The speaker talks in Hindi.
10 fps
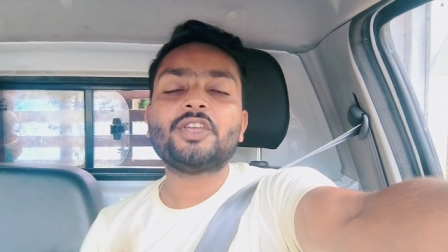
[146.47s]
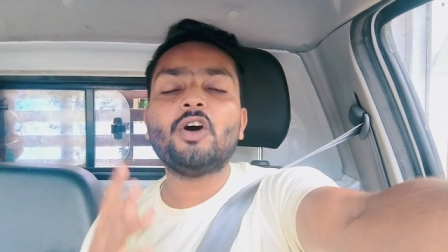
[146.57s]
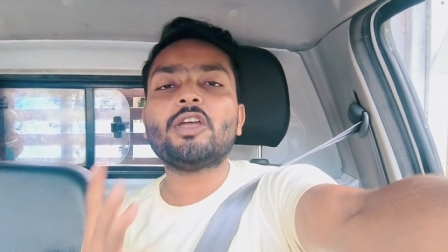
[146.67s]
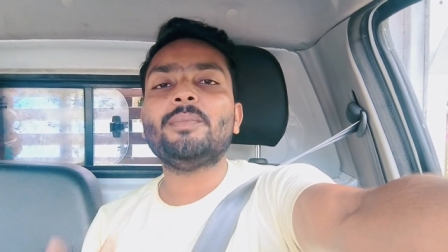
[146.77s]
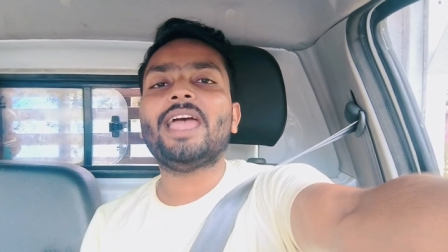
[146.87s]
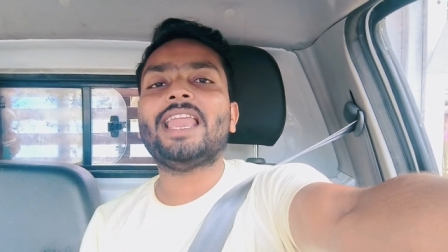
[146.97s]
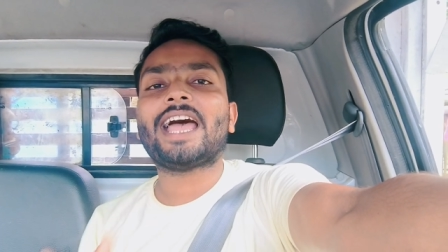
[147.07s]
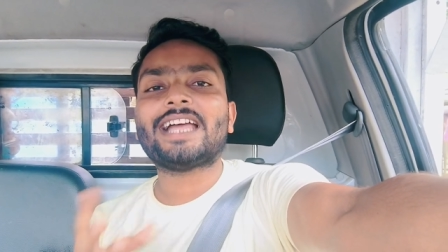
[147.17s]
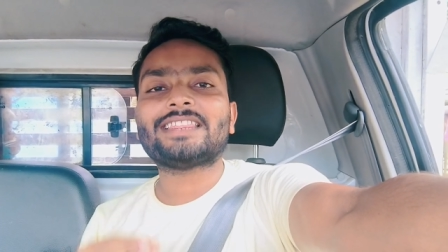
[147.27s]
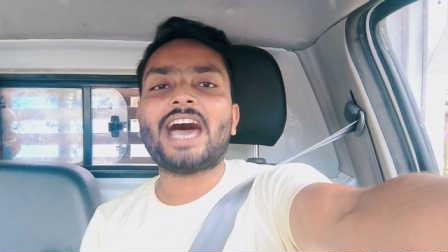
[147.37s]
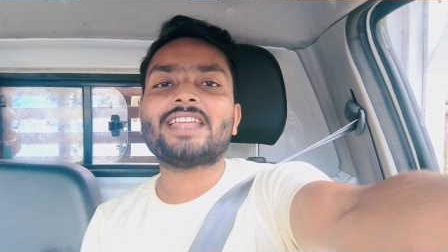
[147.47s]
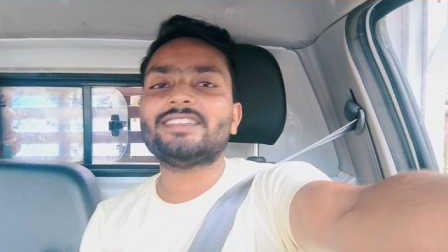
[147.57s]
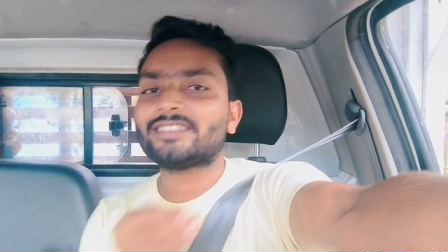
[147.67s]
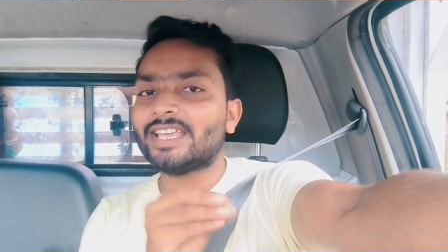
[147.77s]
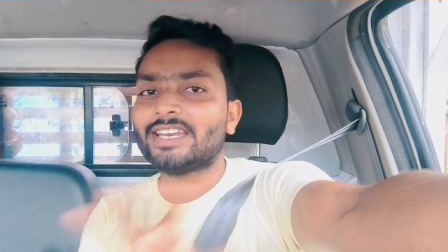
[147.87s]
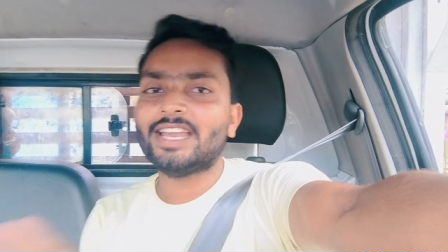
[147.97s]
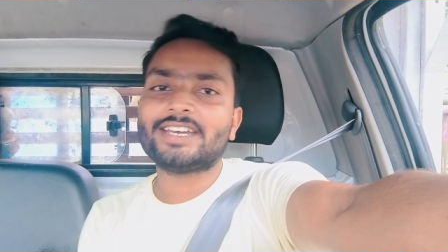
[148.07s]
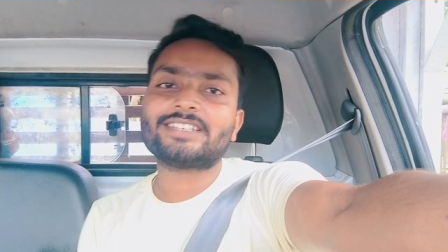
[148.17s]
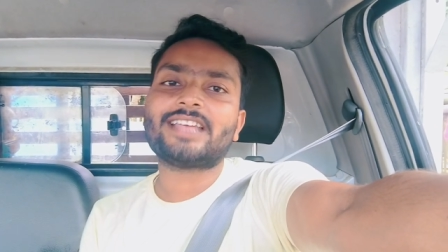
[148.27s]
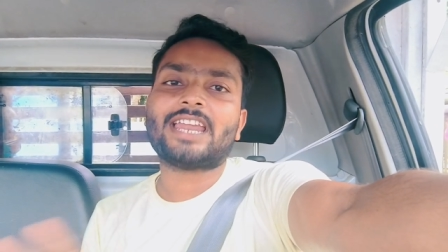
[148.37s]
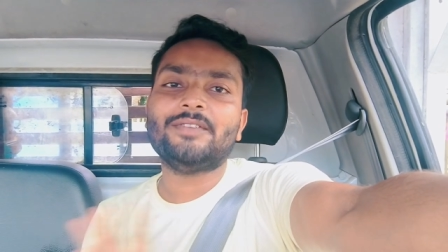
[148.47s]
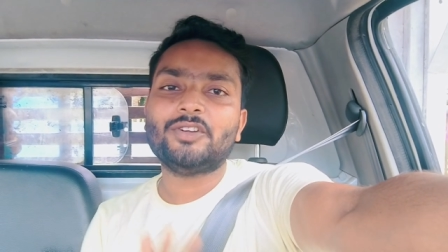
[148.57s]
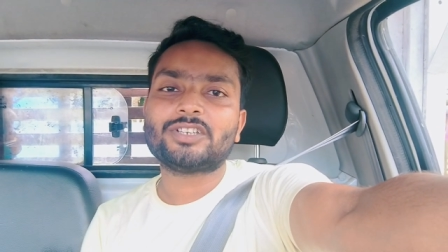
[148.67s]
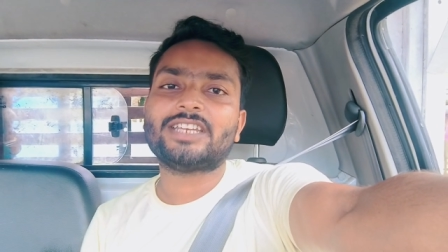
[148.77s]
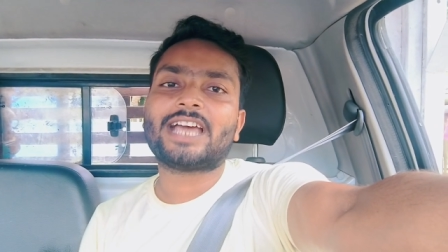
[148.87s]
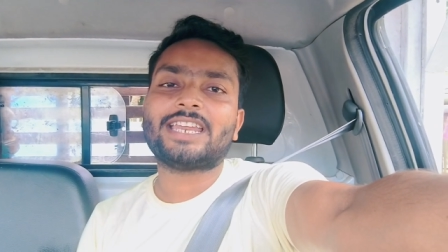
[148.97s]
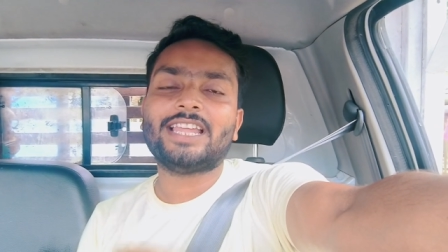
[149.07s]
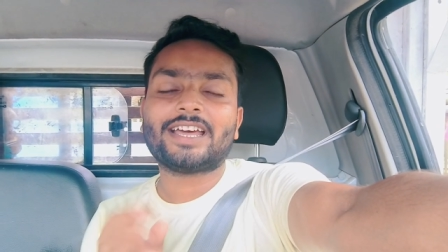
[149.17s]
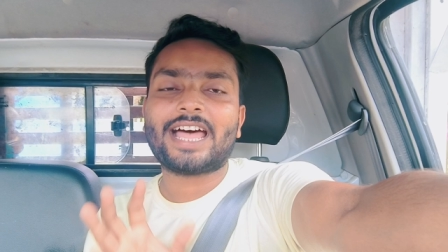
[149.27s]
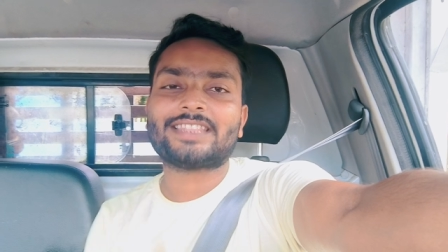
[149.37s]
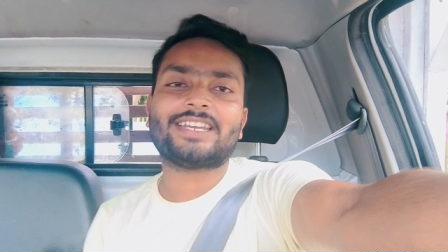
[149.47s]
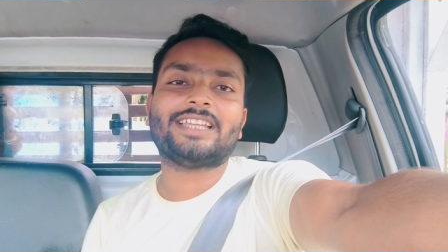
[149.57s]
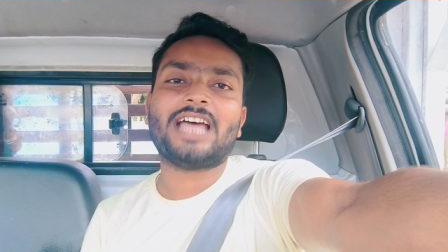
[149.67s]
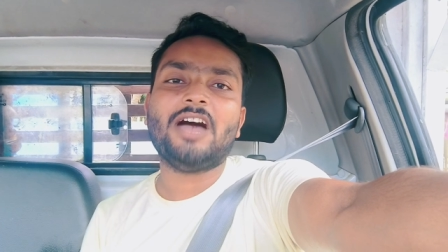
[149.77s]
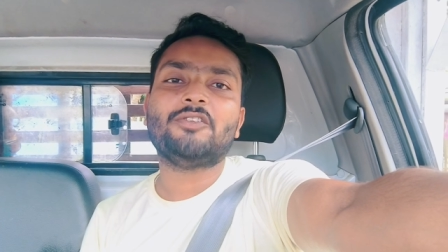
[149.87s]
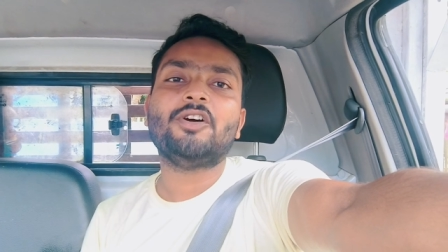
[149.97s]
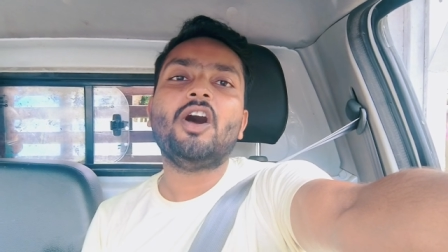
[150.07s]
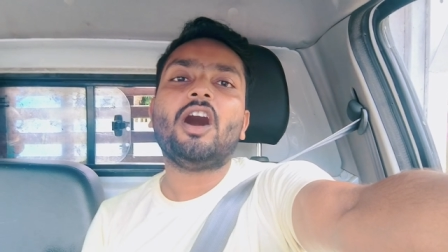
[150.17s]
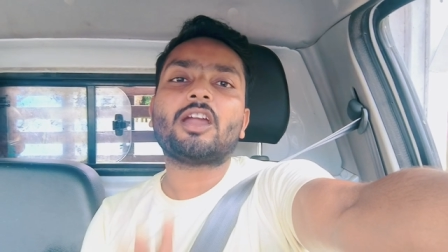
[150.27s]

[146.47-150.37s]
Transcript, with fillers: क्योंकि मैं लगातार इससे रिलेटेड सारी वीडियो की जानकारी लेकर आते रहता हूँ